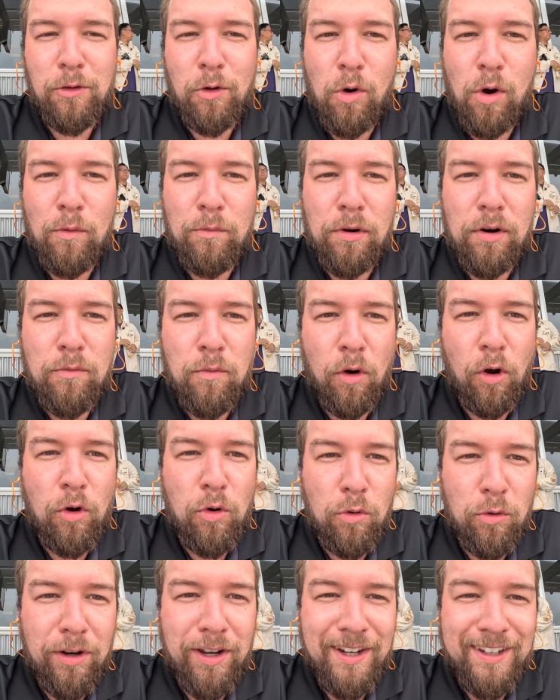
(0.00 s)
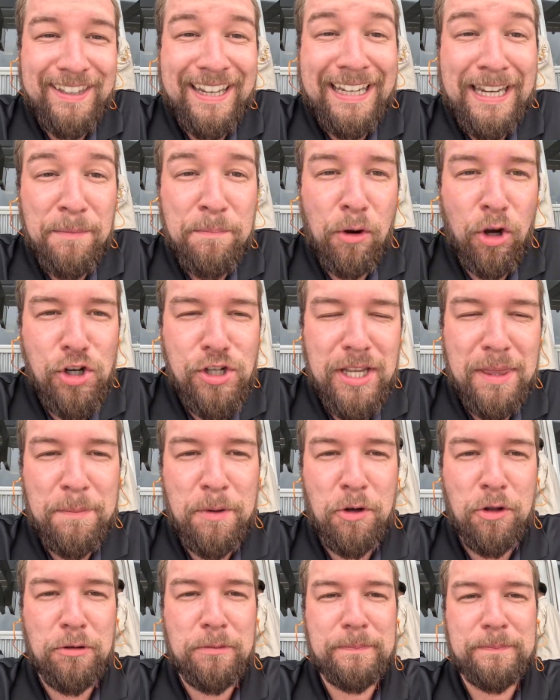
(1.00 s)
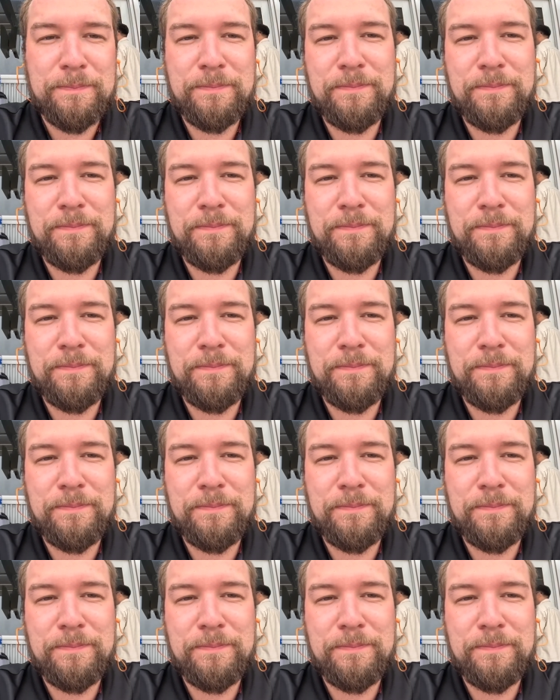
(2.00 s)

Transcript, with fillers: Donc on va le voir courir dans les prochaines minutes.